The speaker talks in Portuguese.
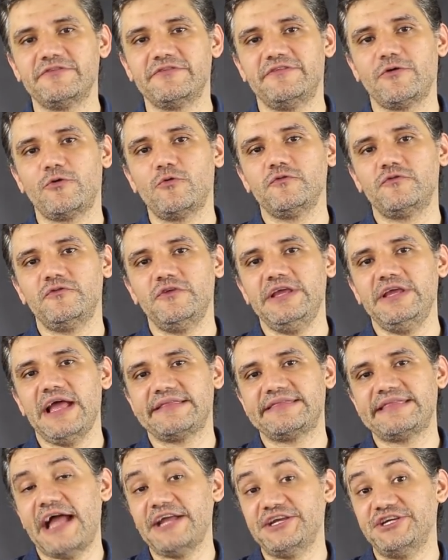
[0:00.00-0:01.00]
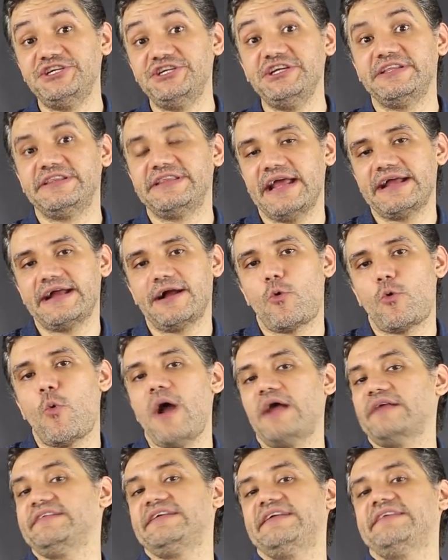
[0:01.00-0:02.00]
você vai conseguir a taxa de entrega
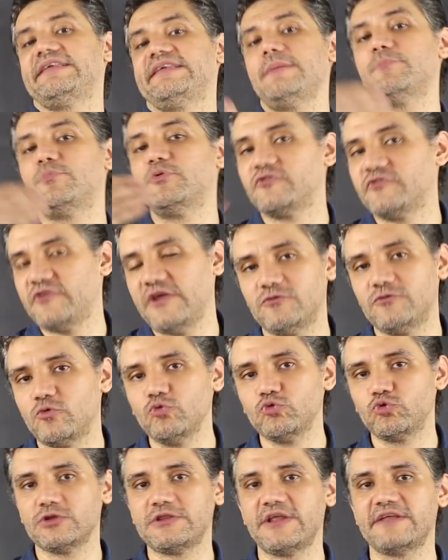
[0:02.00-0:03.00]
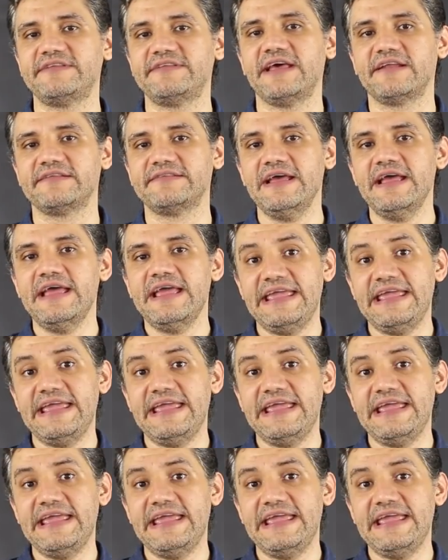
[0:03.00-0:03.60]
quase que 100% com todas elas.